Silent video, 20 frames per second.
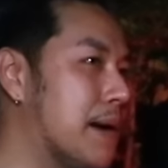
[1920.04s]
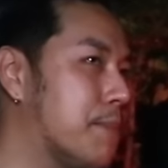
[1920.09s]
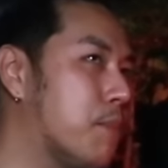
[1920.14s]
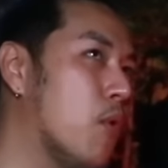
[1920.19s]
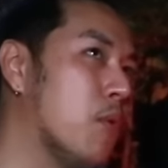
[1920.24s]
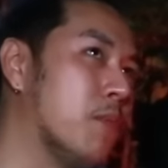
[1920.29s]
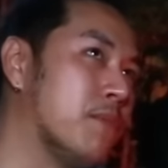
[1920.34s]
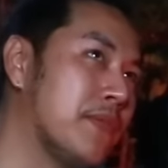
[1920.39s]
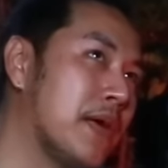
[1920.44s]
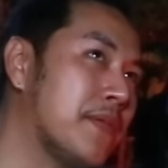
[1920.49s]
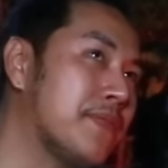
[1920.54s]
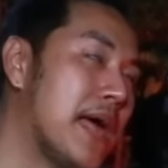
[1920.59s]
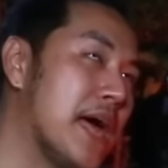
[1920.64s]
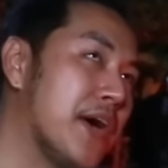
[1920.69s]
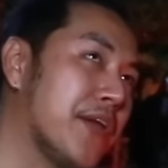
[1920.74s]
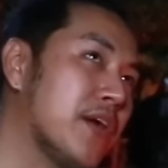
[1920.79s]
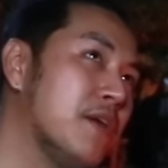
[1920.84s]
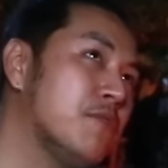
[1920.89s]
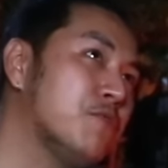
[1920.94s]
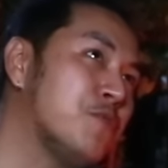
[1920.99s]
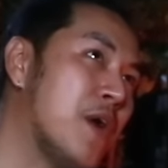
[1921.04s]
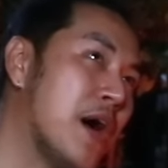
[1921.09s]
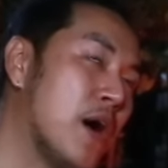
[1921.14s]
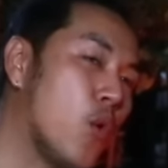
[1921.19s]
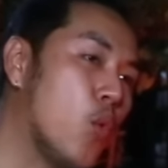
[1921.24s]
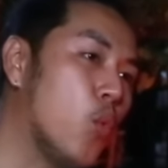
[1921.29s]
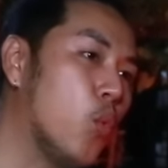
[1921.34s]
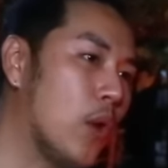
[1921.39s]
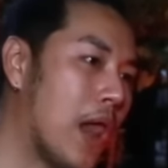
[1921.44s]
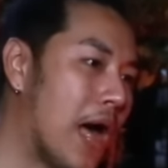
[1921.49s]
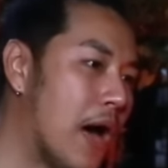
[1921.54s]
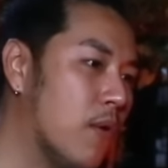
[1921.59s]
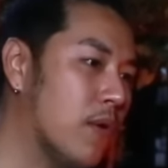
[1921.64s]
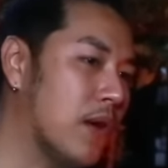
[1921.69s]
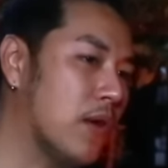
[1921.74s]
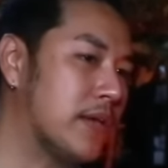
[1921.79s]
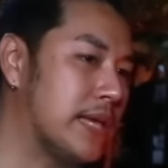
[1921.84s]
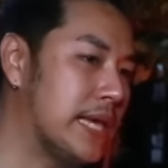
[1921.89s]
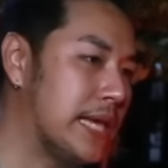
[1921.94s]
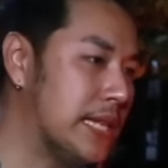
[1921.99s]
กอะผมตั้งแต่เริ่มฟังครูเล่า
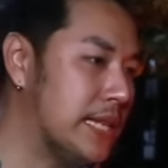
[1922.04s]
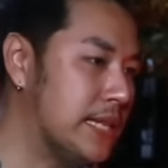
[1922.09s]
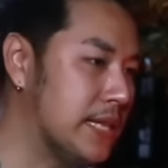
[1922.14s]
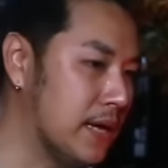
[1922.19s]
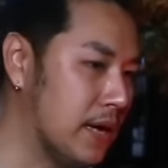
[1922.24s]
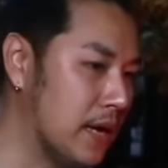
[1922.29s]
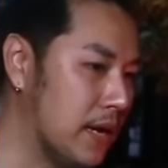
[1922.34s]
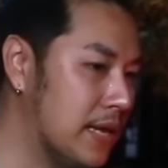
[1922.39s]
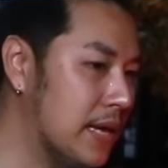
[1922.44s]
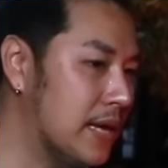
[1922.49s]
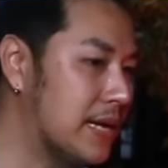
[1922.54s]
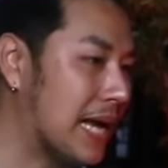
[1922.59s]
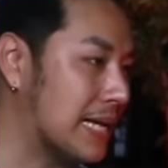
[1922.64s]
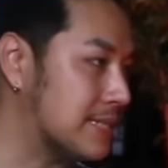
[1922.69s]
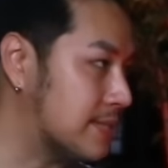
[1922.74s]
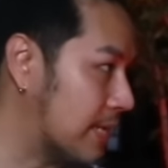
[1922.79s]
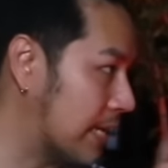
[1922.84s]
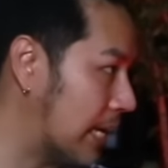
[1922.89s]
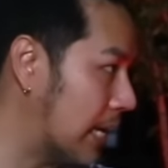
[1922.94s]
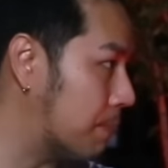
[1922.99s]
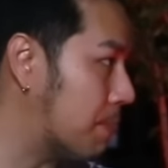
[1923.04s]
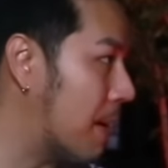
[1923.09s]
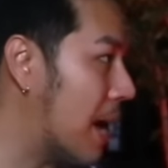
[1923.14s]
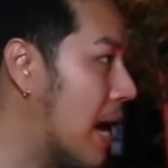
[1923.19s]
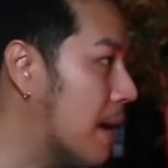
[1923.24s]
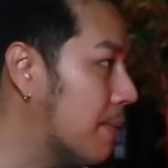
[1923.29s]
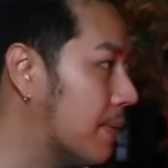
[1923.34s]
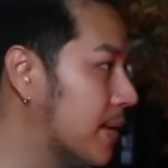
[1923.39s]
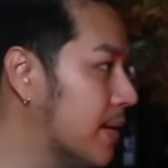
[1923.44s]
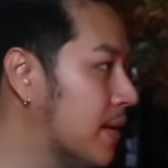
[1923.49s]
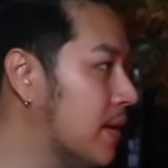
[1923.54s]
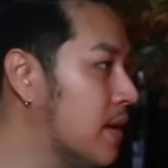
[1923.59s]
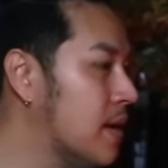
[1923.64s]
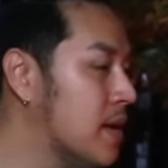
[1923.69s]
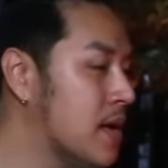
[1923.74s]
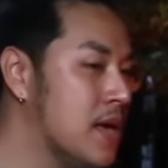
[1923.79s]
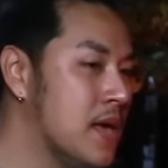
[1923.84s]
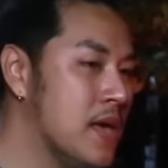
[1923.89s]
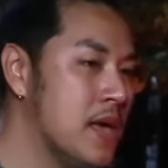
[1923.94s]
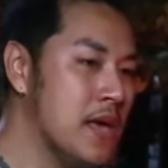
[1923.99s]
แล้วคิดถึงเรื่องการสเก็ตภาพอ
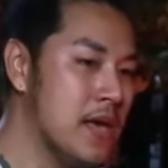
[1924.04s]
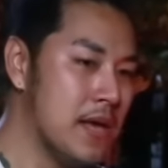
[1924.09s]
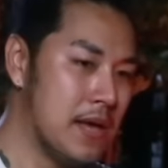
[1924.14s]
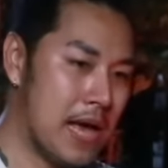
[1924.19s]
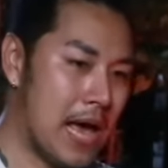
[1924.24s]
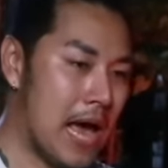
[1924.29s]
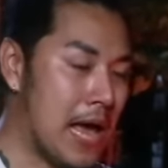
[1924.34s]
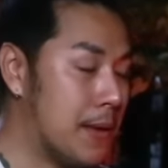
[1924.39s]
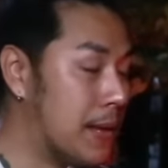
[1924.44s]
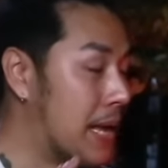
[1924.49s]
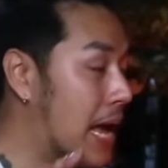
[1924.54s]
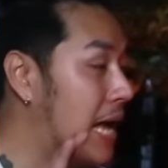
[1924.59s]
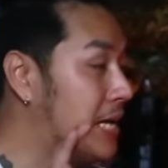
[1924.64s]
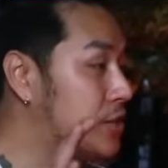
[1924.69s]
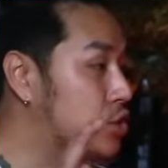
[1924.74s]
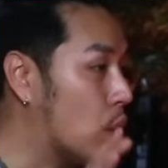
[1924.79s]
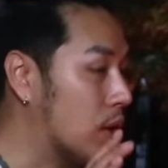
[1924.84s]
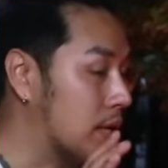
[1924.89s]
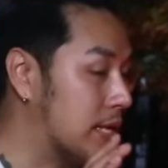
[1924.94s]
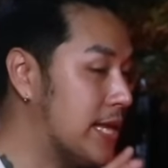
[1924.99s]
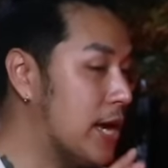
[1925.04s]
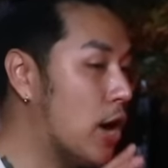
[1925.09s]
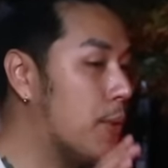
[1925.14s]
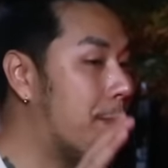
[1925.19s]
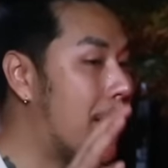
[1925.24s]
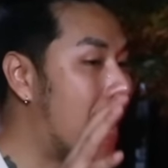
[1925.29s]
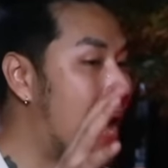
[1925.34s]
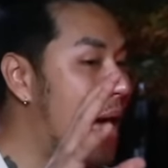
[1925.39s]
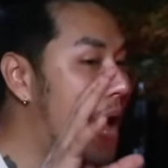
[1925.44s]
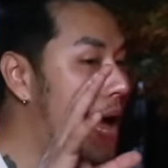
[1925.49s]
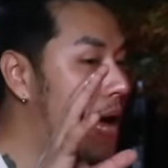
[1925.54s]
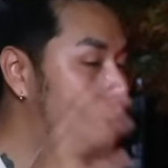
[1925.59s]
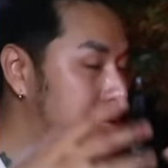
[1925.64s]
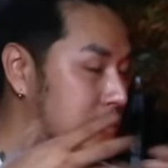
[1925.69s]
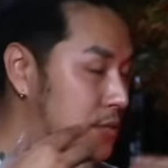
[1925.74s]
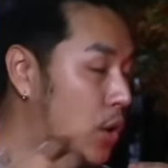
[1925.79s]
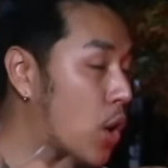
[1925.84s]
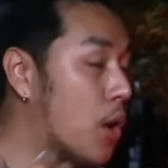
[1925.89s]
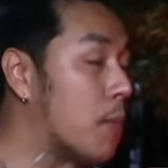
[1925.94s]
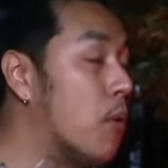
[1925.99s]
ไอไอช็อตที่เอาผ้า
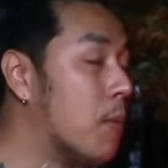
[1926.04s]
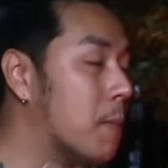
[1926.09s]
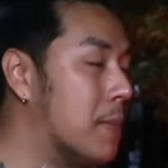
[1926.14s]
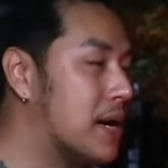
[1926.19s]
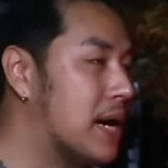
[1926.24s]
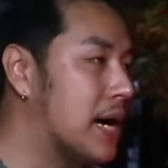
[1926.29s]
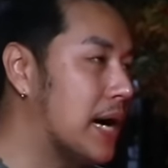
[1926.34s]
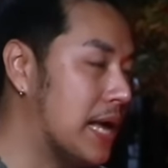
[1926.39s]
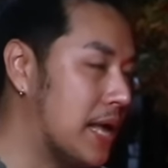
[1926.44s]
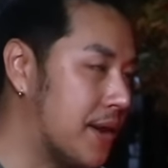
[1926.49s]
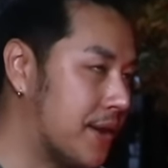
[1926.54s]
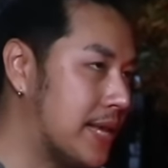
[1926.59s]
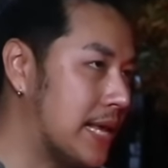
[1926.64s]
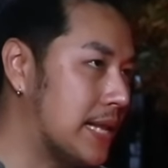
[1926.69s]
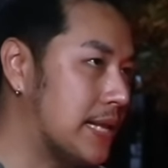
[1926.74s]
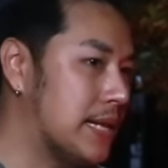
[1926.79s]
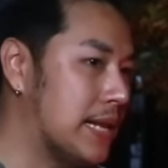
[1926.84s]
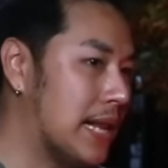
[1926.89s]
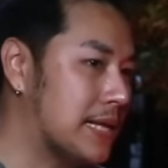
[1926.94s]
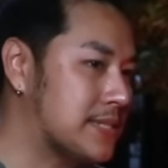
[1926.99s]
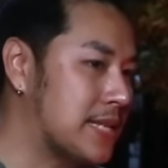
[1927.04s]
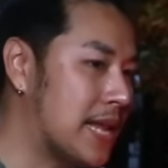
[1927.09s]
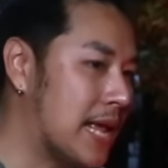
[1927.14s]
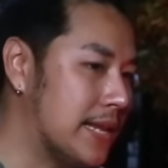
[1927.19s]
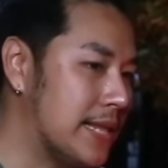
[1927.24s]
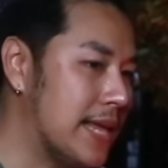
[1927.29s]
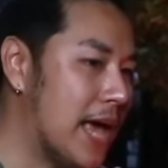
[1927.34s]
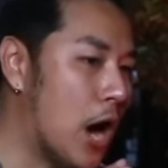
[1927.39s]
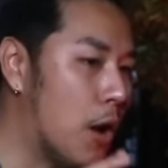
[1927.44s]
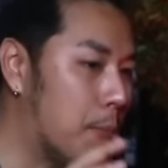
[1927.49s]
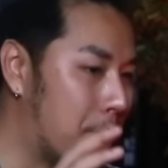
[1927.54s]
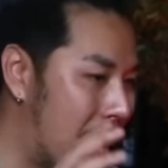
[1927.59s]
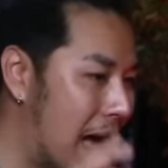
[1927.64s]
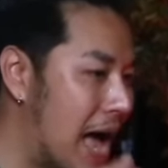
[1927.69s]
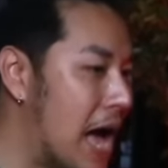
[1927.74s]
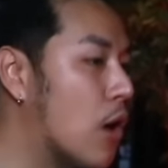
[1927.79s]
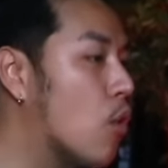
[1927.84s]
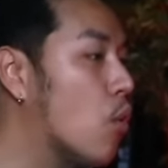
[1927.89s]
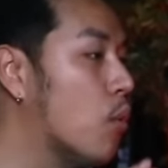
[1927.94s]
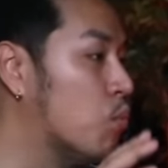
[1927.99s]
ของผมมาเคยเรียน ลักษณะที่เอา
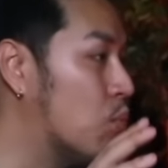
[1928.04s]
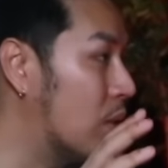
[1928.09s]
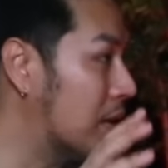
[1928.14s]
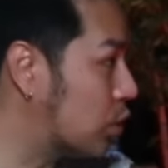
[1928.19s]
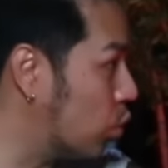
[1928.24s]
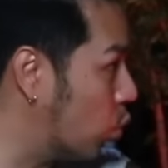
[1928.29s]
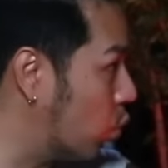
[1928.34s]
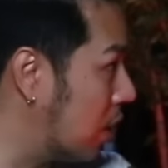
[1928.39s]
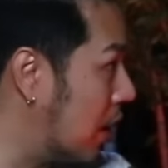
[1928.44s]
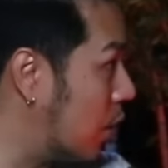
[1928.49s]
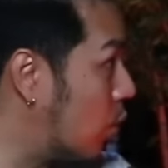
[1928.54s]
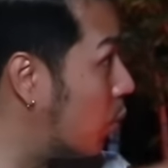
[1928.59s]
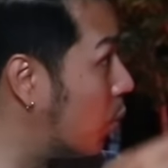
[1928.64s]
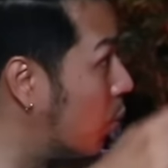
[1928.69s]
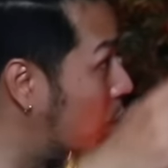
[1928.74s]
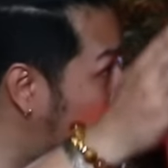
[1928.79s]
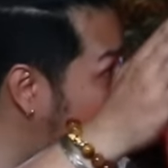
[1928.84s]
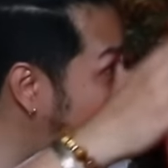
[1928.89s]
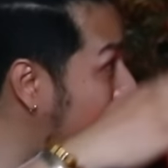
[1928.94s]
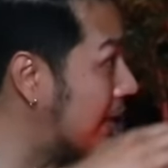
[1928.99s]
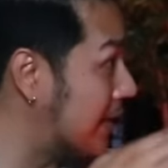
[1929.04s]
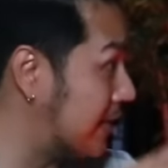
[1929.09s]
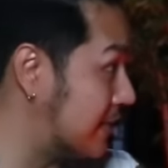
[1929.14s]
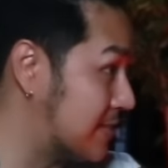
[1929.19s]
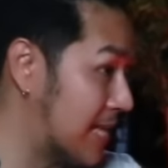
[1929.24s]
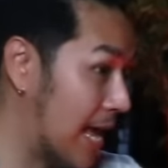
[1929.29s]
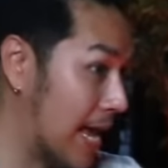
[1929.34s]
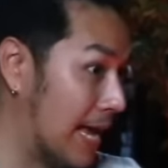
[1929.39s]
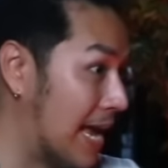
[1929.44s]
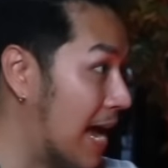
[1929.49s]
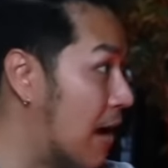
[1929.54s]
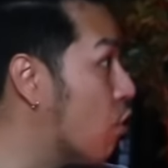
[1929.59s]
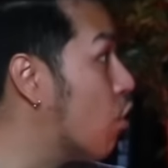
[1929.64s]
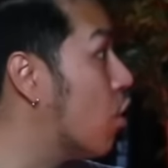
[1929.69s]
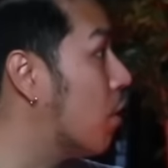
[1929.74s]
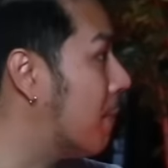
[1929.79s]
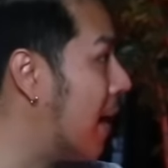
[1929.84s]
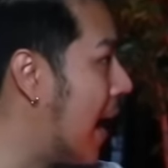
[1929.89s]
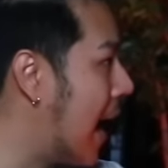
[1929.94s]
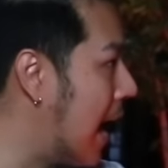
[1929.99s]
ผ้าคุมวัตถุแล้ววาดแสงเงาข
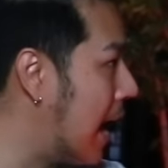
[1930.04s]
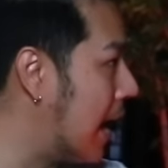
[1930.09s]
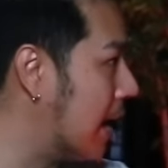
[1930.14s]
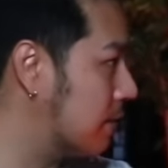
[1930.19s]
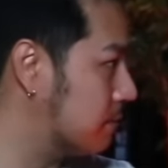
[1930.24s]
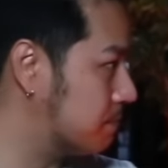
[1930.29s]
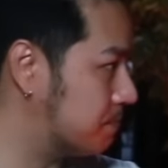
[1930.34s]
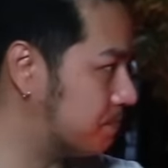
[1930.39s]
องผ้าอ